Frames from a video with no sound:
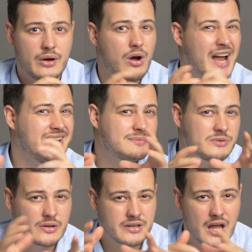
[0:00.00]
Auch
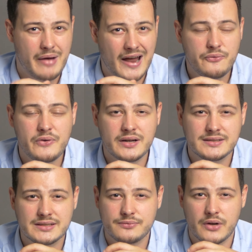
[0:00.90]
insbesondere am Anfang
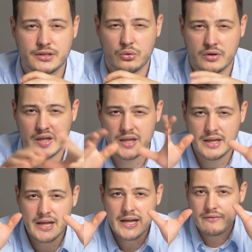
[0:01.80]
ist es vielleicht okay,
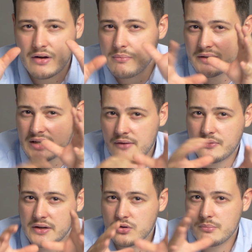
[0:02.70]
weil man da
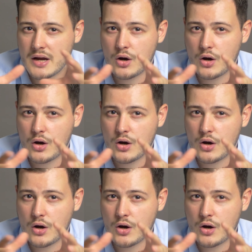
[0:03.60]
vielleicht noch mehr